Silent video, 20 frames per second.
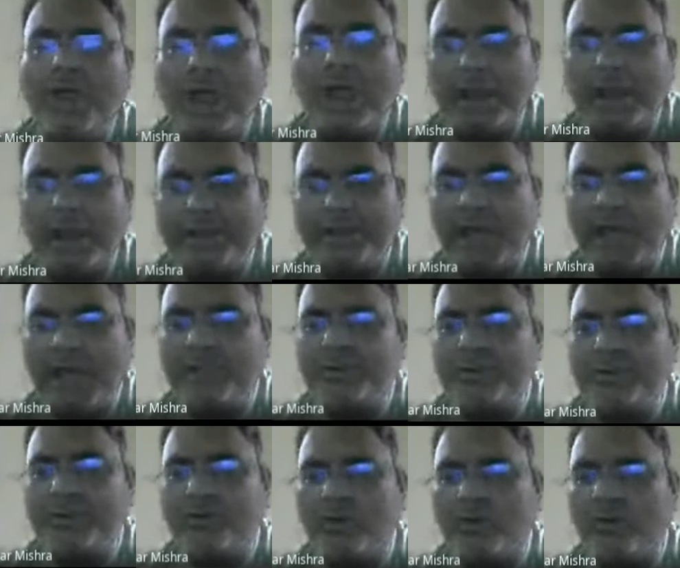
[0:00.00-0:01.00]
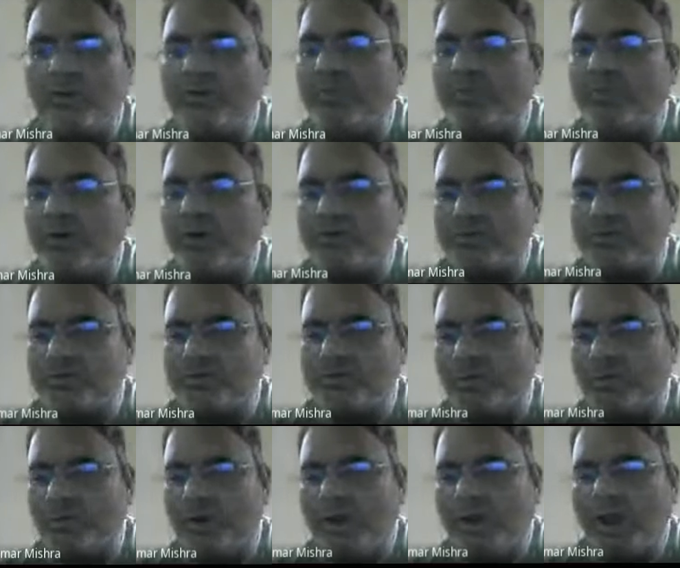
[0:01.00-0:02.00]
आप अनाथों के नाथ हैं
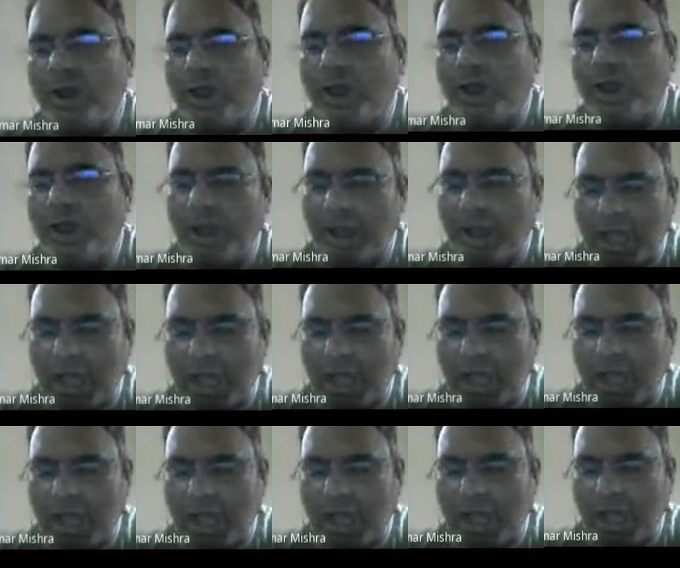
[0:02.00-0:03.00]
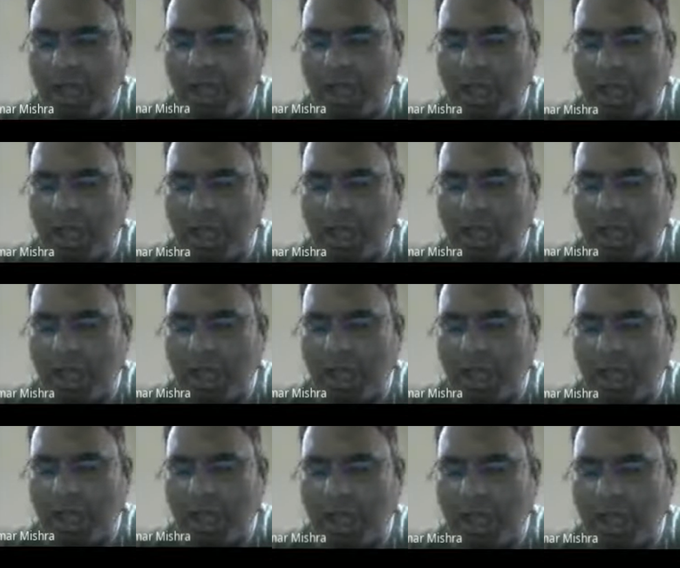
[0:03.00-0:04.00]
और मुझसे बड़ा अनाथ
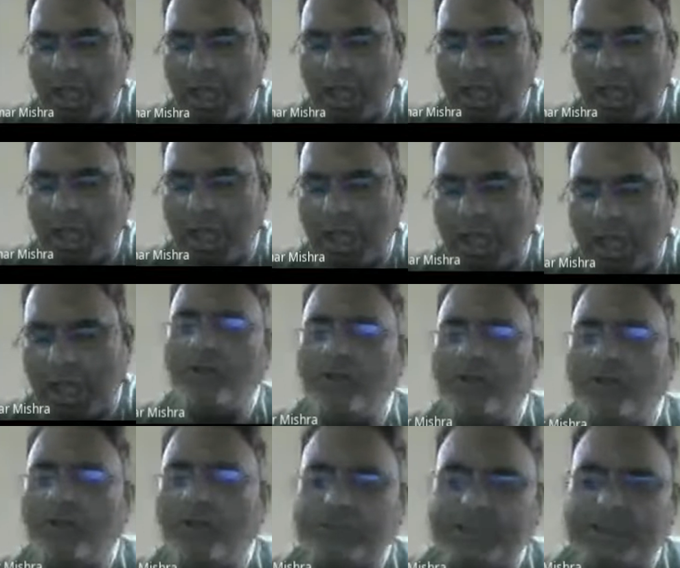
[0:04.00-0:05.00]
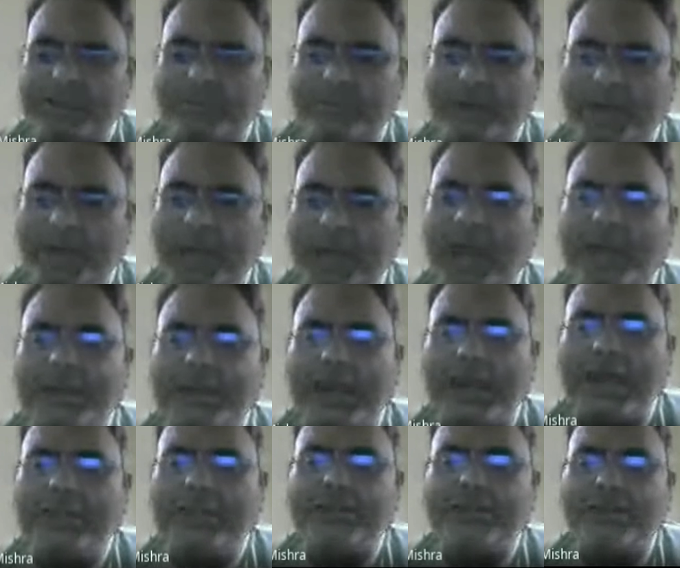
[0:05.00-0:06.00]
कौन है और तुलसीदास के
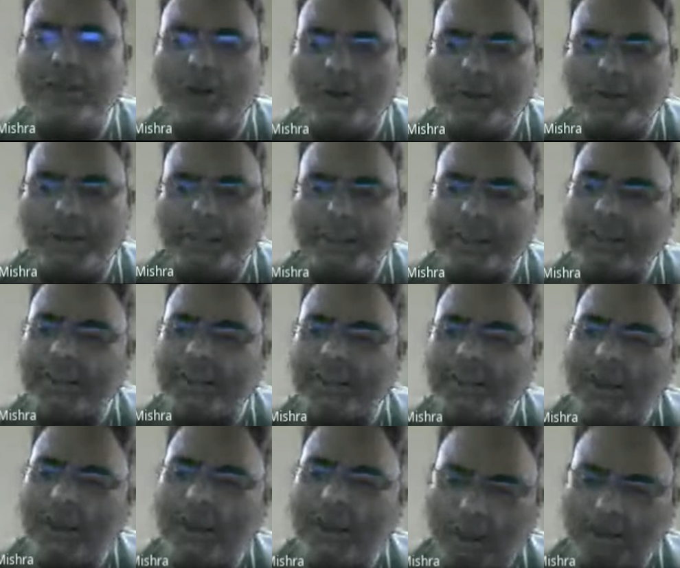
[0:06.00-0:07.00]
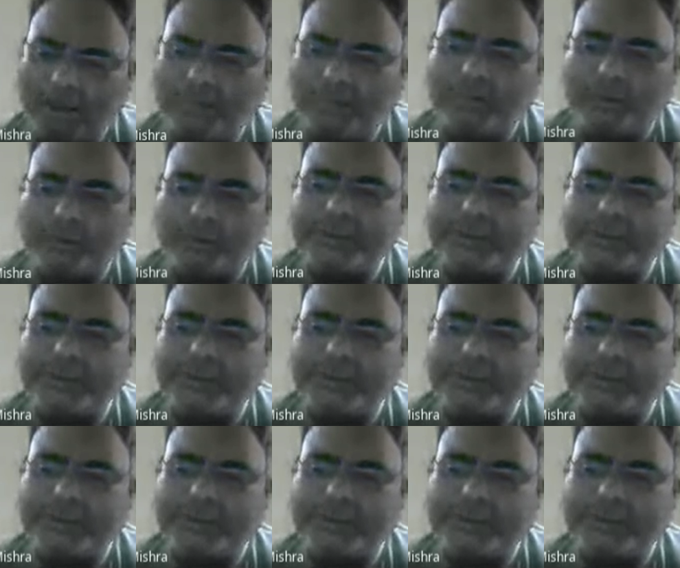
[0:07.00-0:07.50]
बचपन की कहानी में हम लोगों ने देखा